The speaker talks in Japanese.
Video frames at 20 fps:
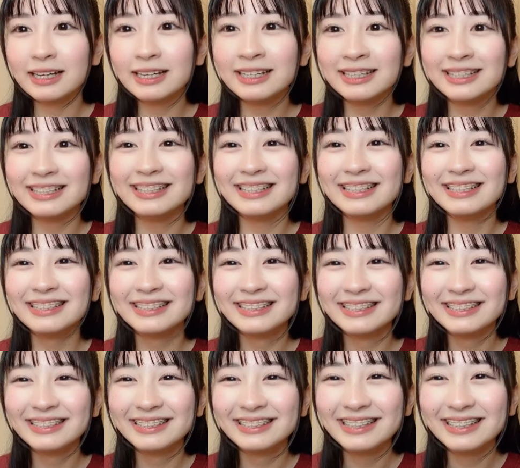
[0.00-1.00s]
あ
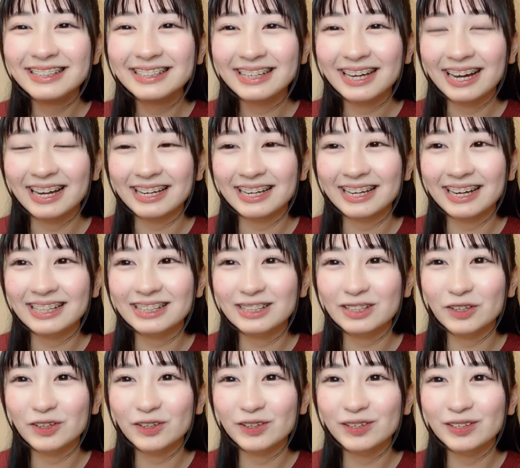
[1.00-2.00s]
りが
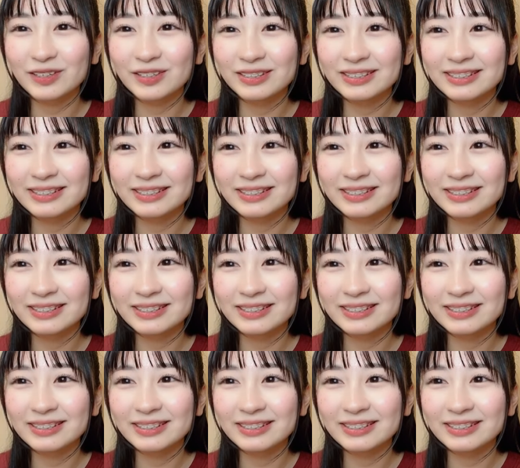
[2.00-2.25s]
とううん